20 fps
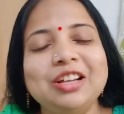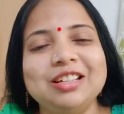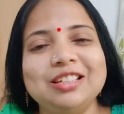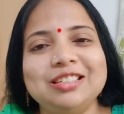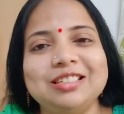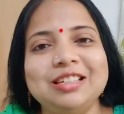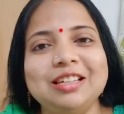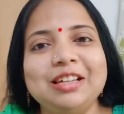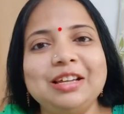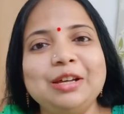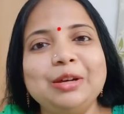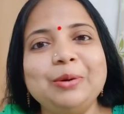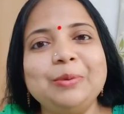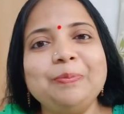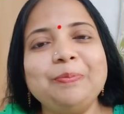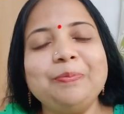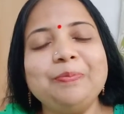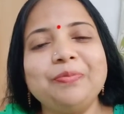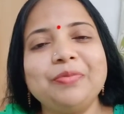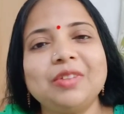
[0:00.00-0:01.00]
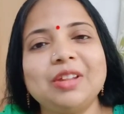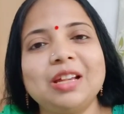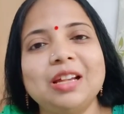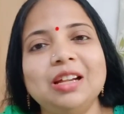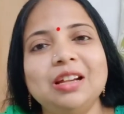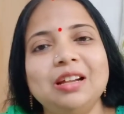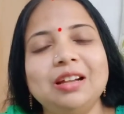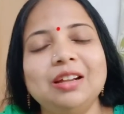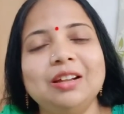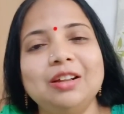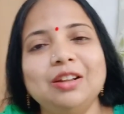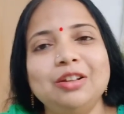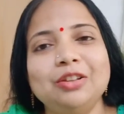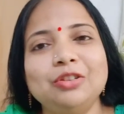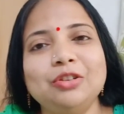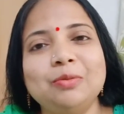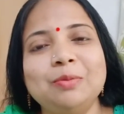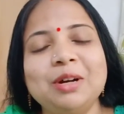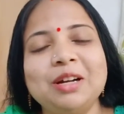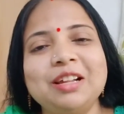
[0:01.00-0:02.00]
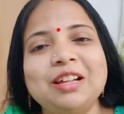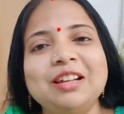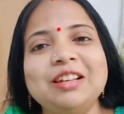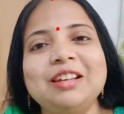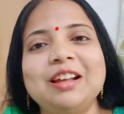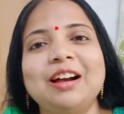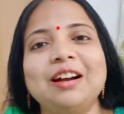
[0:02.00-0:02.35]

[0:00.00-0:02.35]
যে তোমার কি